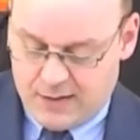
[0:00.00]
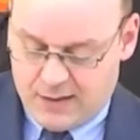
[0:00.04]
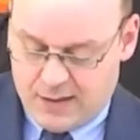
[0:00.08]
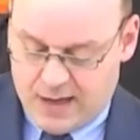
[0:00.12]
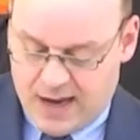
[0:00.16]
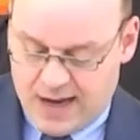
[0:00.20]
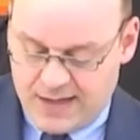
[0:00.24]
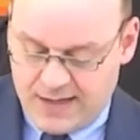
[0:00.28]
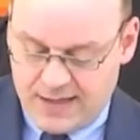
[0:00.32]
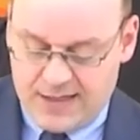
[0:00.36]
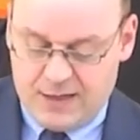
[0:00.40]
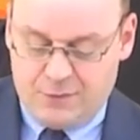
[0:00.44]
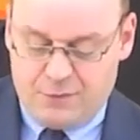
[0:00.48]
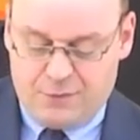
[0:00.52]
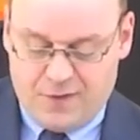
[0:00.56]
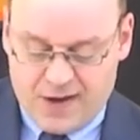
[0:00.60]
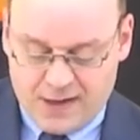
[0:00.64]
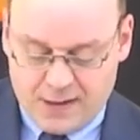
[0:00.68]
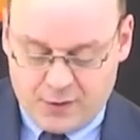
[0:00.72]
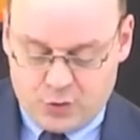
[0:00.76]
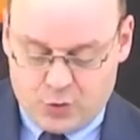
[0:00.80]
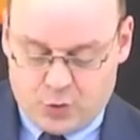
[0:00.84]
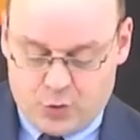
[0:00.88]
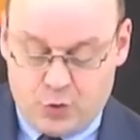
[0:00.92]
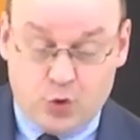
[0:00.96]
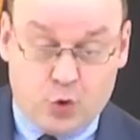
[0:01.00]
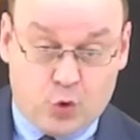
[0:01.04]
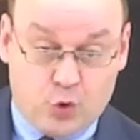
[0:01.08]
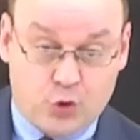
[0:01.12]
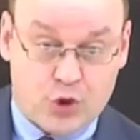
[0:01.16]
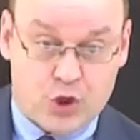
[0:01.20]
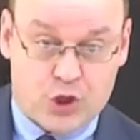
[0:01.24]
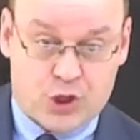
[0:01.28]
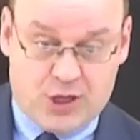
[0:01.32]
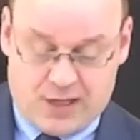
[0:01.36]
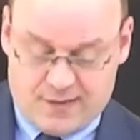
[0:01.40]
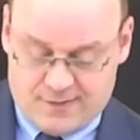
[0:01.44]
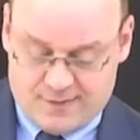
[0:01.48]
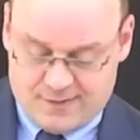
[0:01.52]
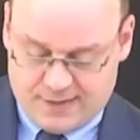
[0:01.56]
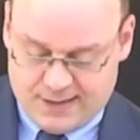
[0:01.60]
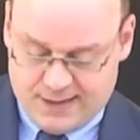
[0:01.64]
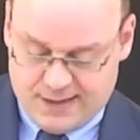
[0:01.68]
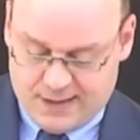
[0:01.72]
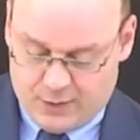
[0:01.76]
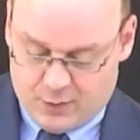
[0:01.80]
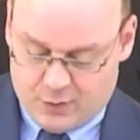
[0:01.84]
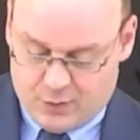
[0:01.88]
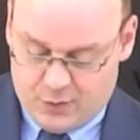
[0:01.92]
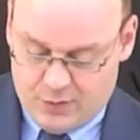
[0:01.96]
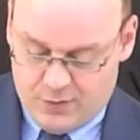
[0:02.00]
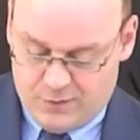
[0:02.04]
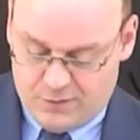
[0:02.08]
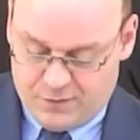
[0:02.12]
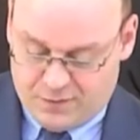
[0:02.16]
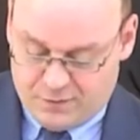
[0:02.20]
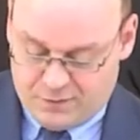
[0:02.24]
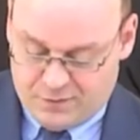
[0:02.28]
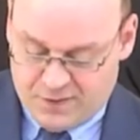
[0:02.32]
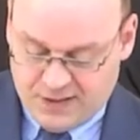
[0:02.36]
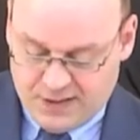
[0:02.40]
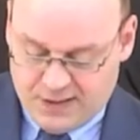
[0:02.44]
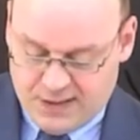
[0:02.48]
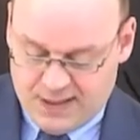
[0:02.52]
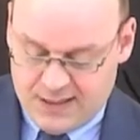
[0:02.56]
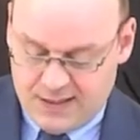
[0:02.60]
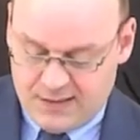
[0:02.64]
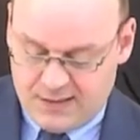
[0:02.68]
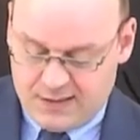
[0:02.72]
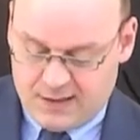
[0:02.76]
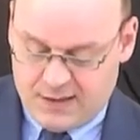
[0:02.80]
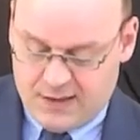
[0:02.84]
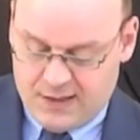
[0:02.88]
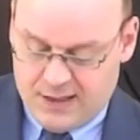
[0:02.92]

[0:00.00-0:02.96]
eine de facto Notstandsregelung verwirklicht,